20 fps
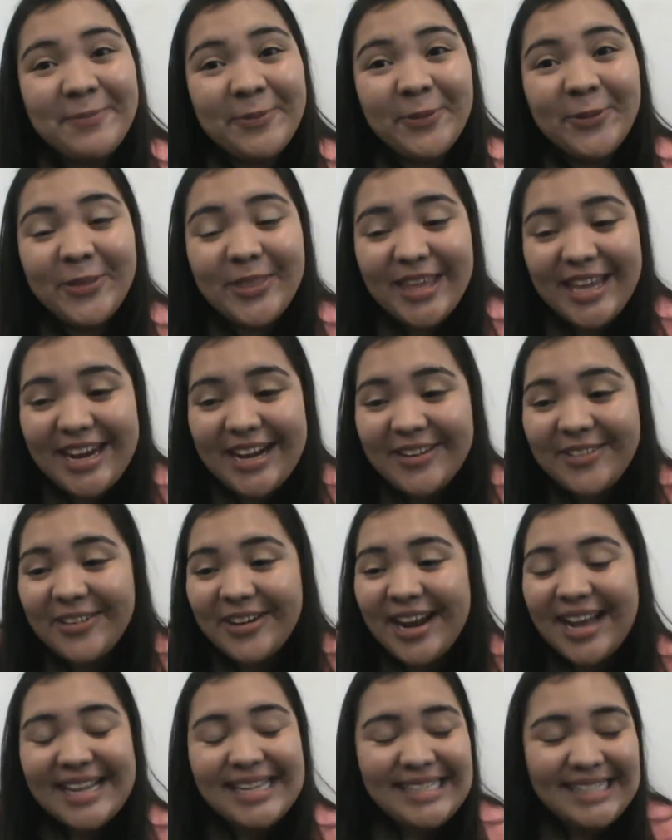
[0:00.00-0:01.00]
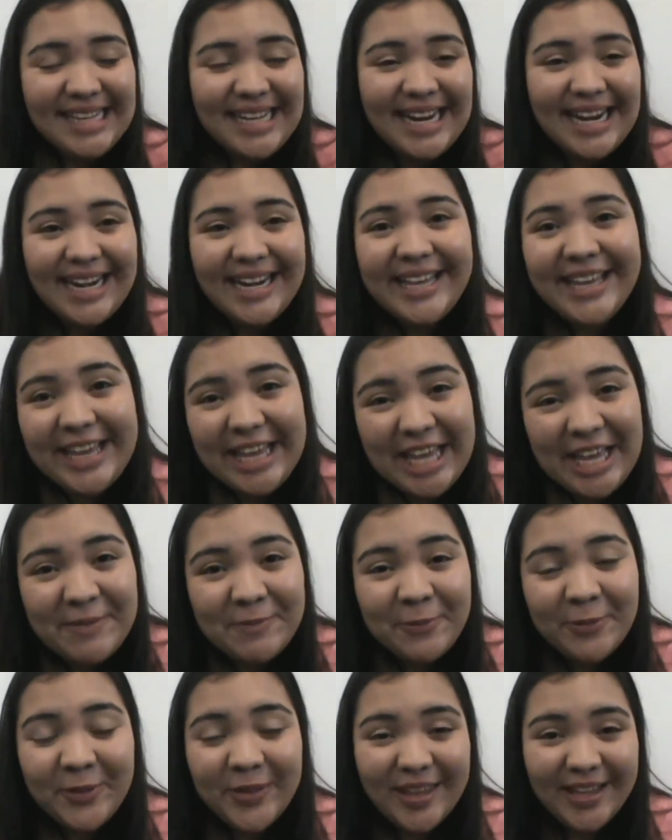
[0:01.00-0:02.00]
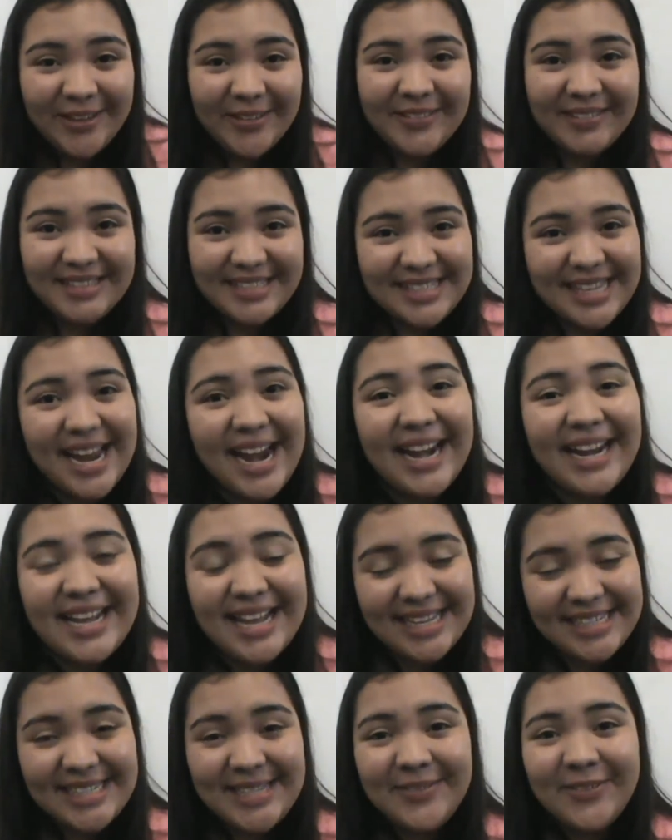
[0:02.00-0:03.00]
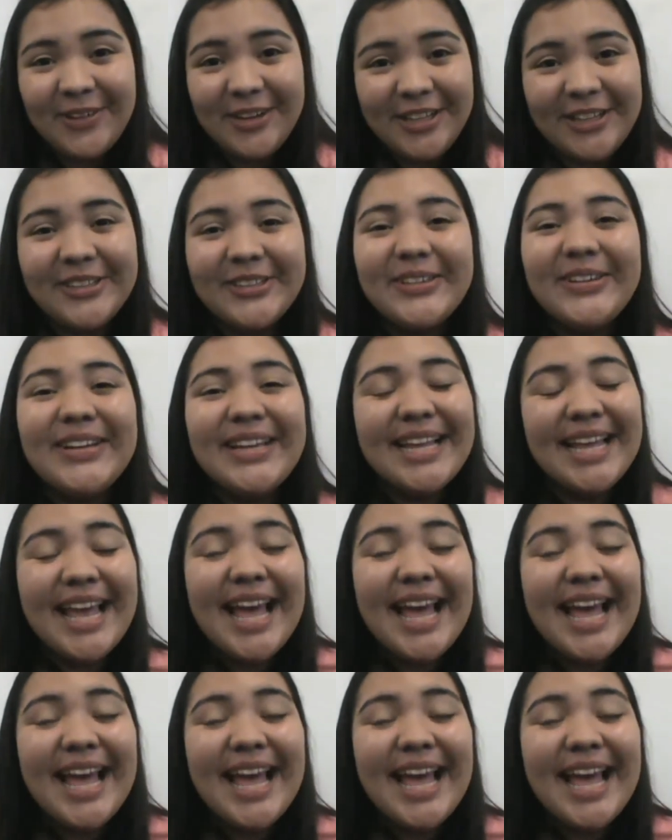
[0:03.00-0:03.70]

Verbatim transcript: pudieron hacer y que pude contestar y así bonito.